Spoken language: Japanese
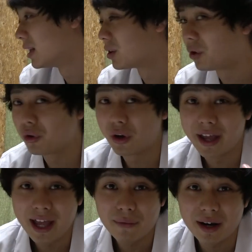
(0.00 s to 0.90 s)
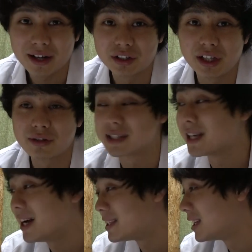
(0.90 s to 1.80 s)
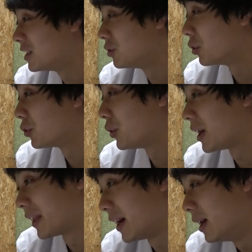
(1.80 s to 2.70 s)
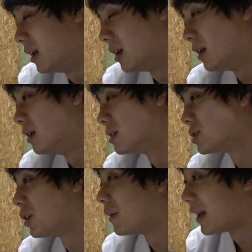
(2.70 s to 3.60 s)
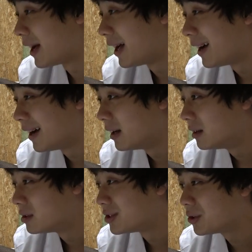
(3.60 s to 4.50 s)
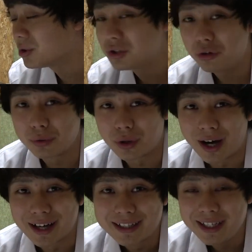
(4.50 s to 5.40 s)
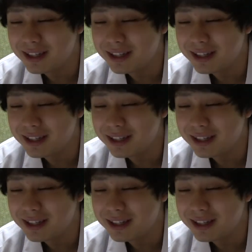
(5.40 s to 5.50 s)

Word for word: たこの平和な国の最善の乗っ取り方。それはな、上層部をハッキ